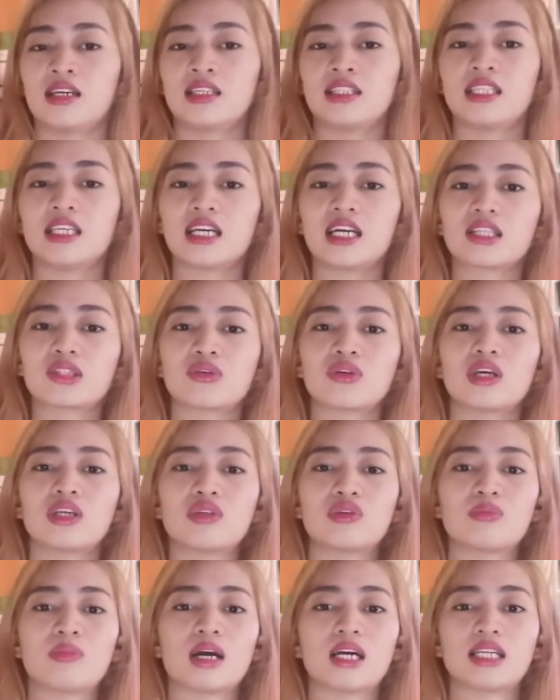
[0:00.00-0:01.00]
Hindi
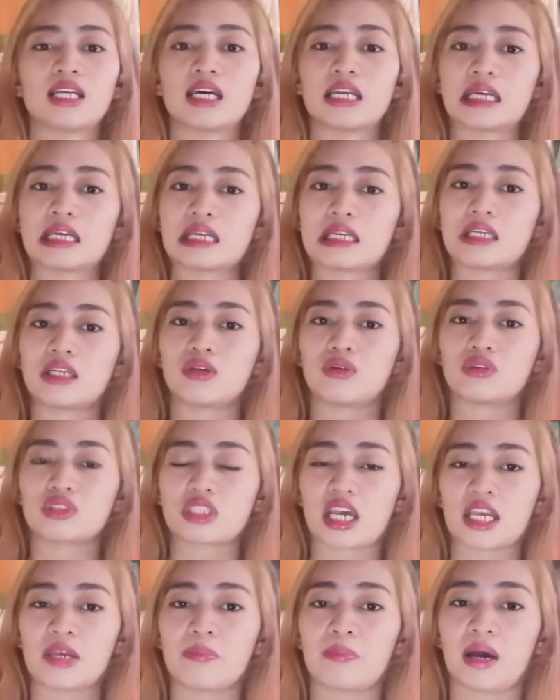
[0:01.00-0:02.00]
katulad ng mga naririnig ko
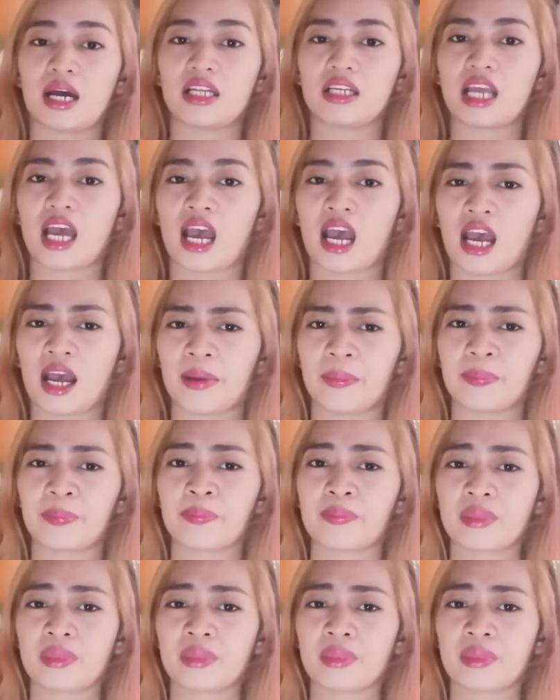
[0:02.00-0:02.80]
sa iba na